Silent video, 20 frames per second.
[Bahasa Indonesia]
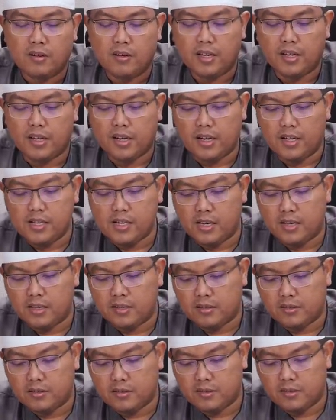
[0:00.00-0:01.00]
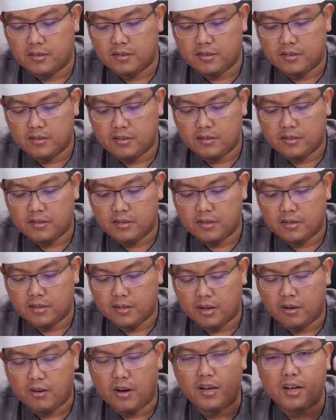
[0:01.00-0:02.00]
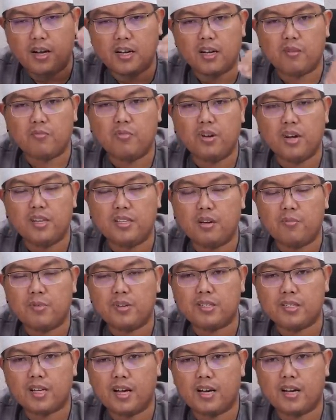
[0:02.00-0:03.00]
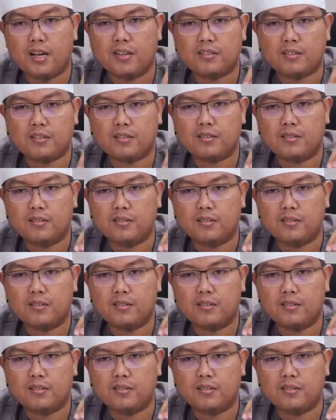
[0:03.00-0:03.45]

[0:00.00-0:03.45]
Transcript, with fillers: Oleh karenanya kalau ada anak muda di zaman sekarang